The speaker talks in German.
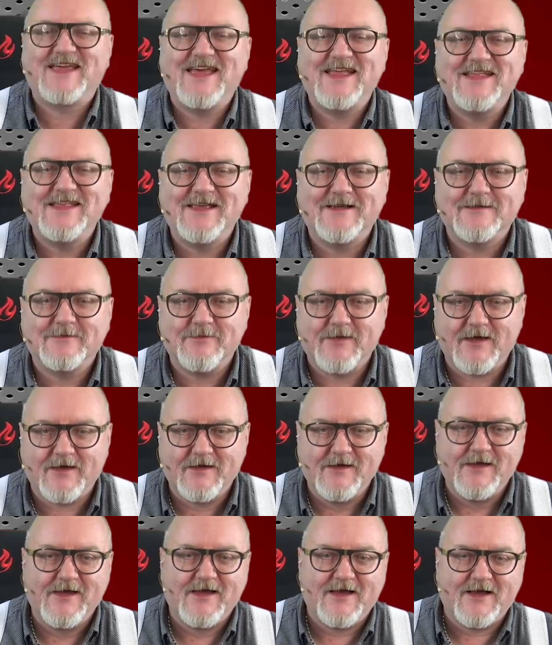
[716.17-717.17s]
Geht nichts mehr.
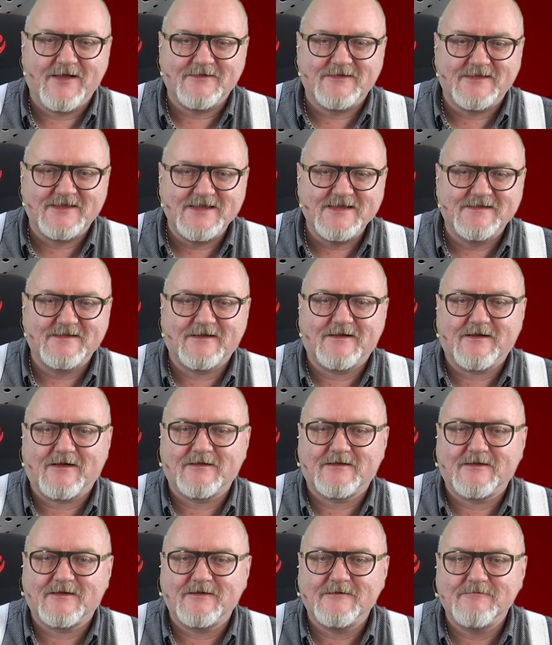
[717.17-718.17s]
Also diese
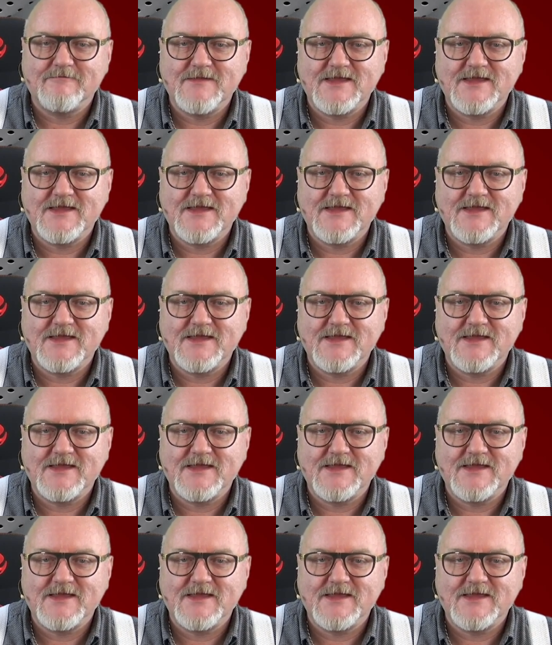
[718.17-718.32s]
Karte